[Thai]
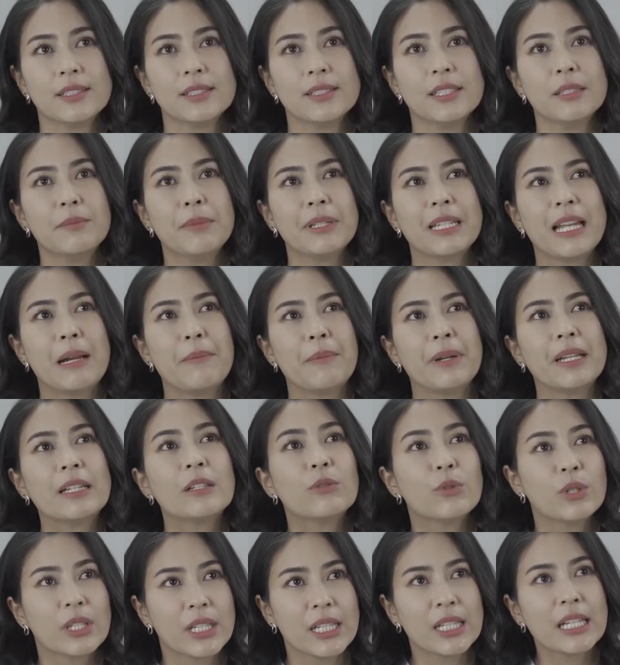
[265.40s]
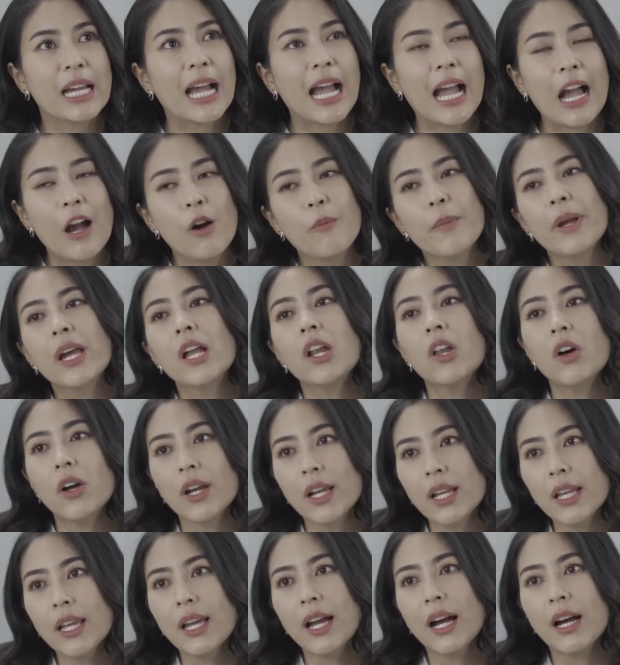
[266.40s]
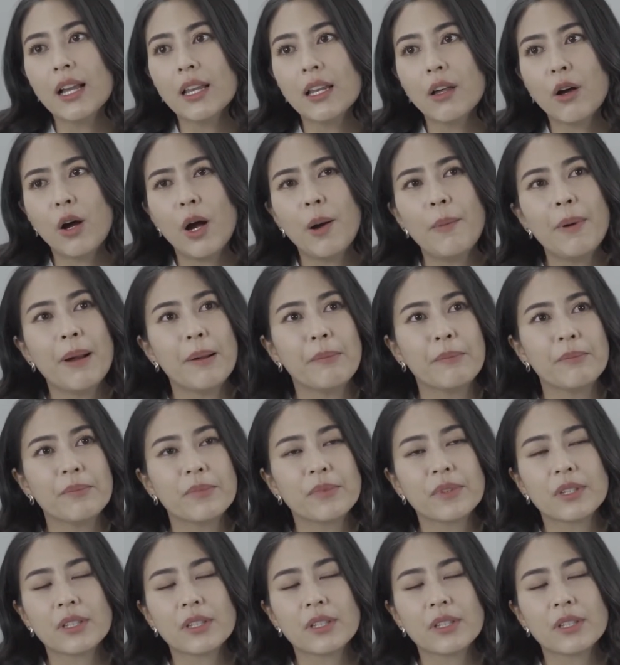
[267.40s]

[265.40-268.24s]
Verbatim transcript: ซึ่งมันทำให้จุ๋ยกินข้าวไม่อร่อยเลยอะแล้วก็แบบ